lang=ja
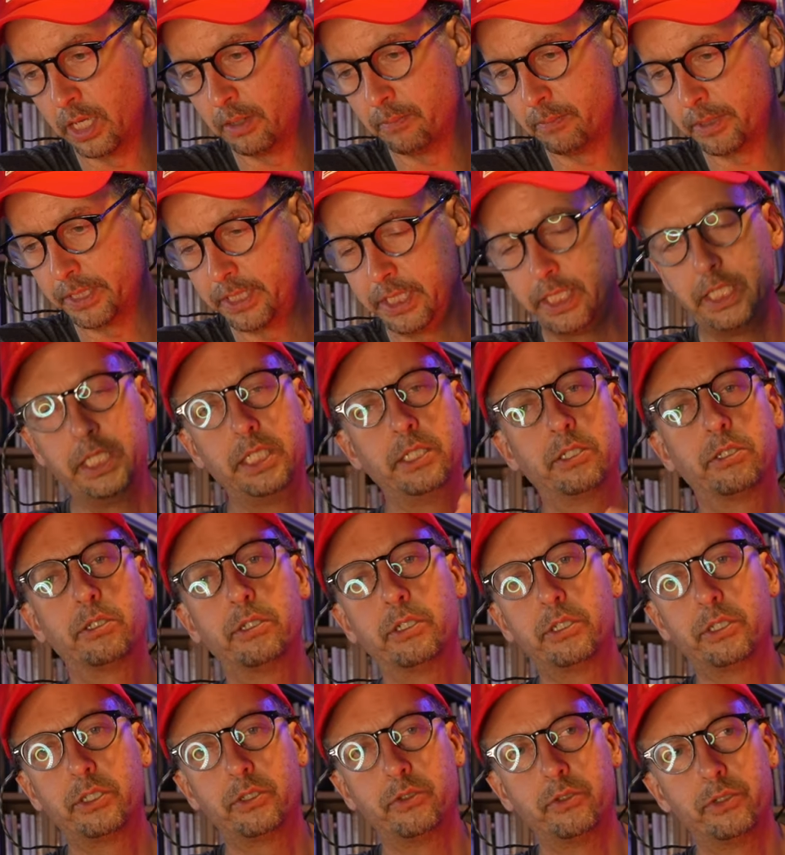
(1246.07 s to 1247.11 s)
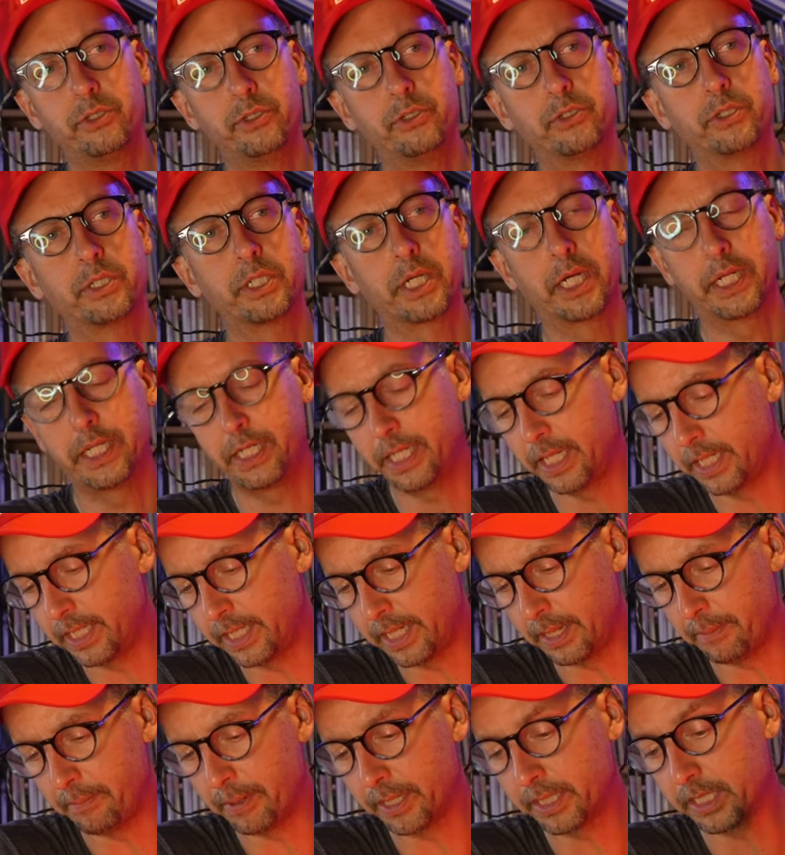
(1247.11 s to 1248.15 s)
まあ、辞任するっていうニュースが出
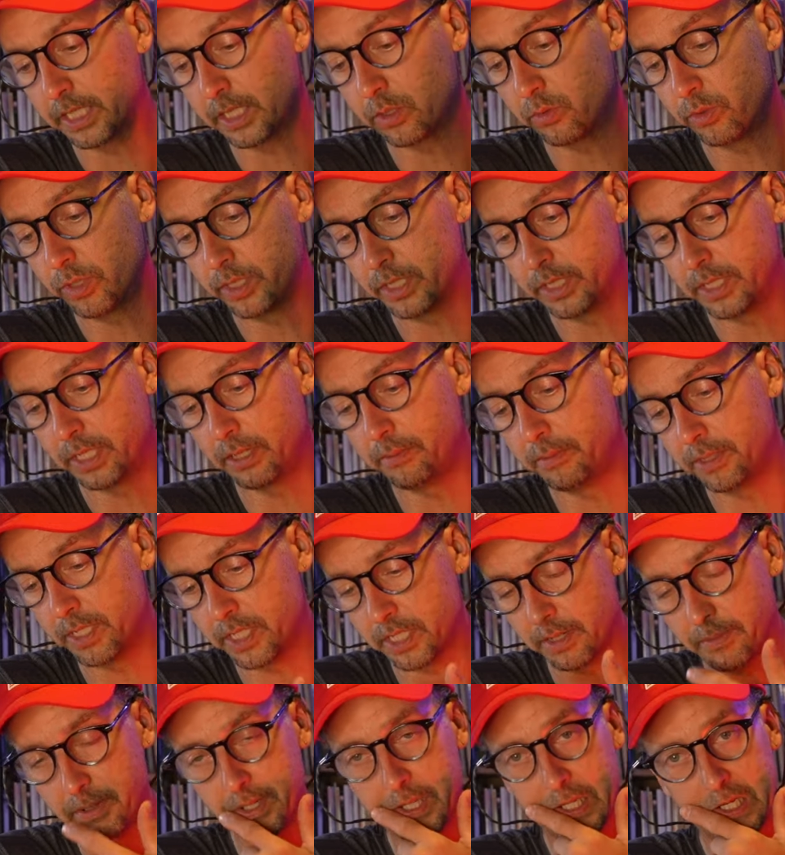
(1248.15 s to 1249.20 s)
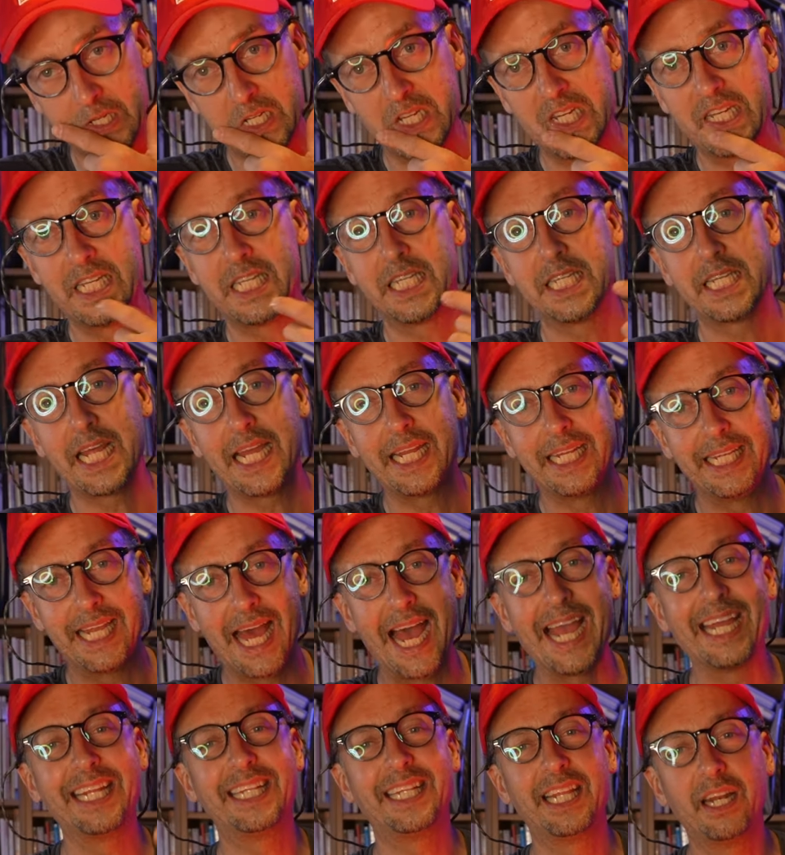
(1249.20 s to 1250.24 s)
てまたこうやってテレビで喋ったら実際
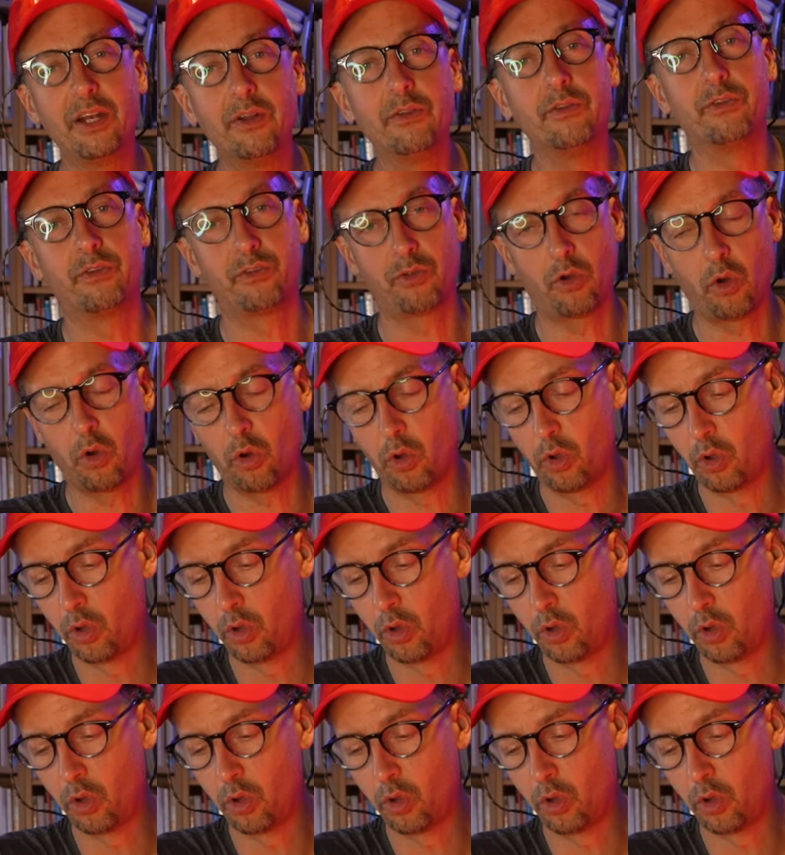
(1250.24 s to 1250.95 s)
泣いてるんですよ